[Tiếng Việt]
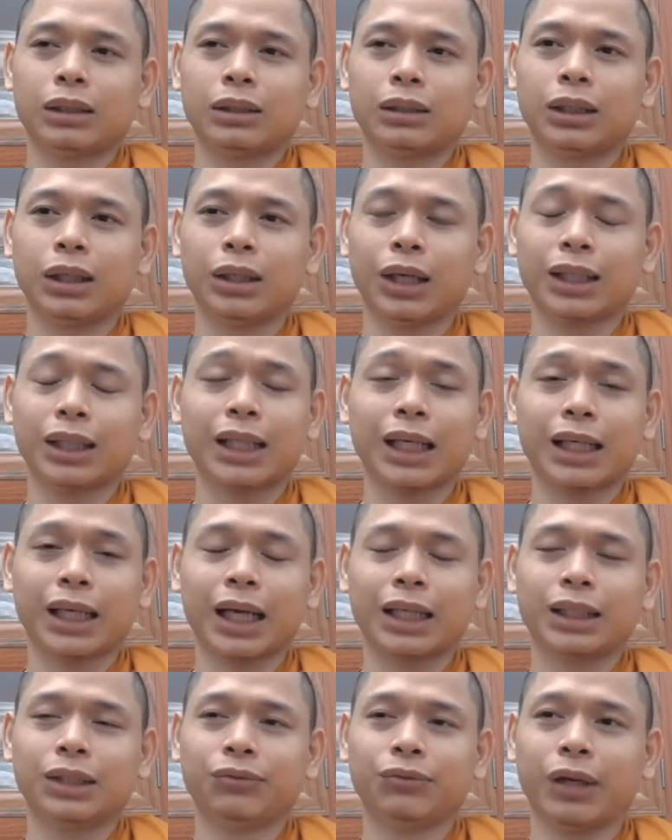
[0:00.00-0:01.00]
khi ảnh đang
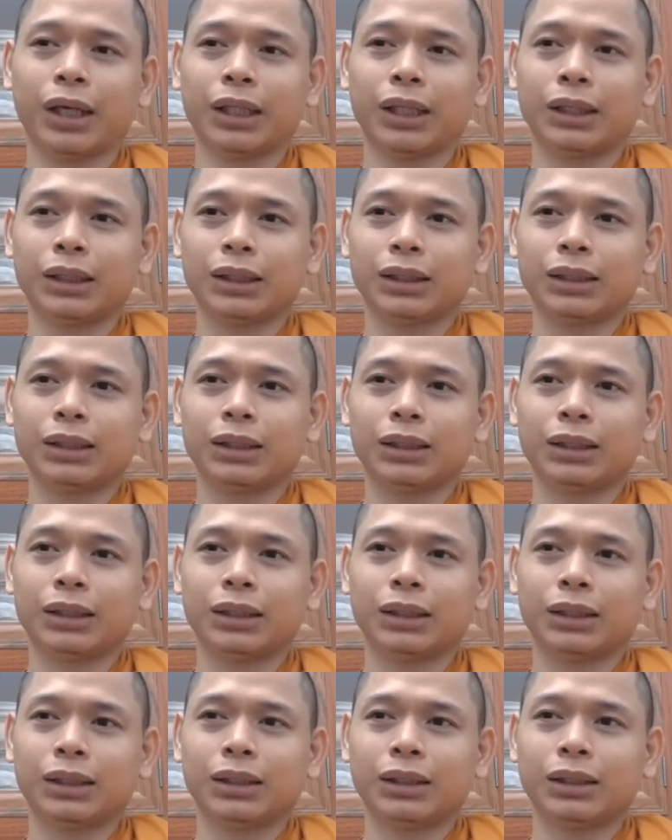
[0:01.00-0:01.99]
ăn như vậy đó
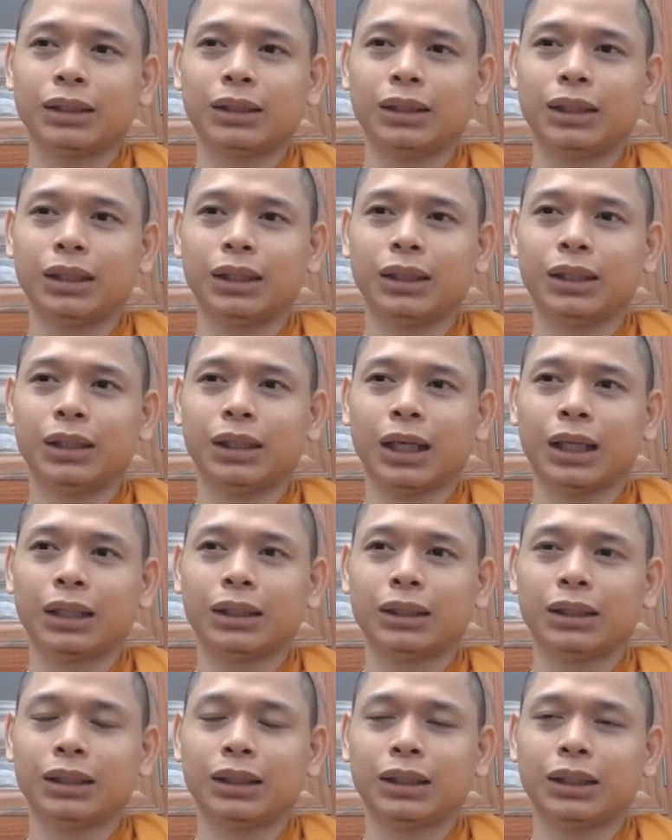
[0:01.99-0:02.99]
thì
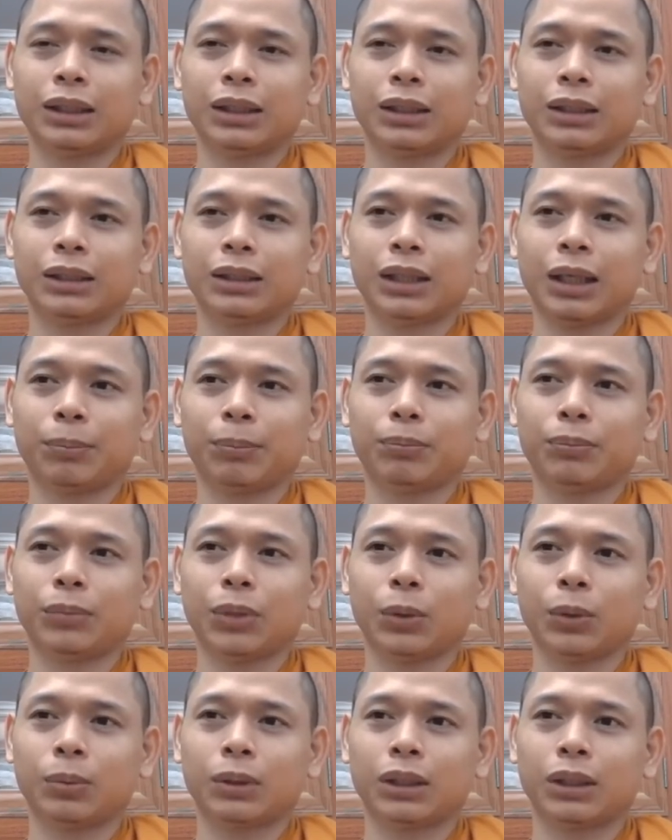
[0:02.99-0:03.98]
ảnh à, gặp
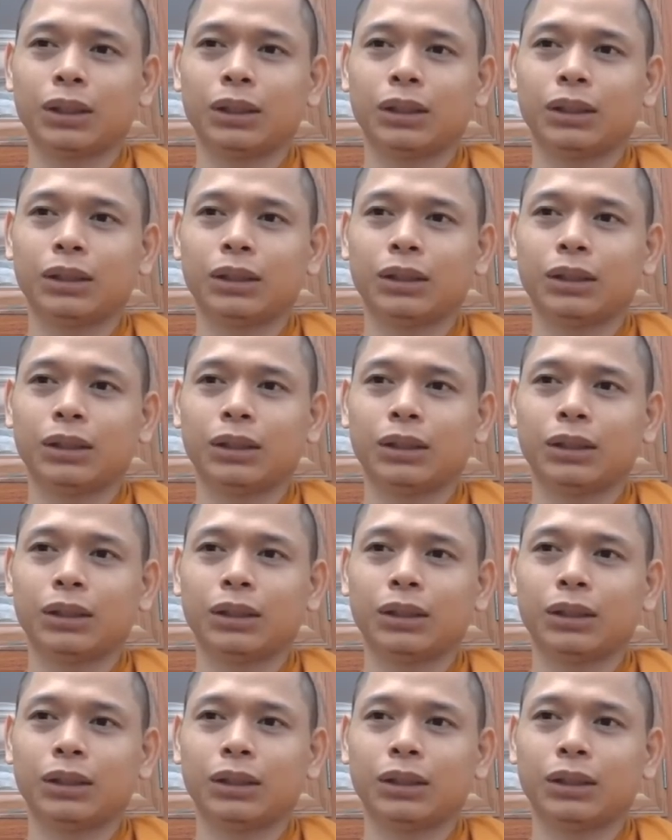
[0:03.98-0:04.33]
một cái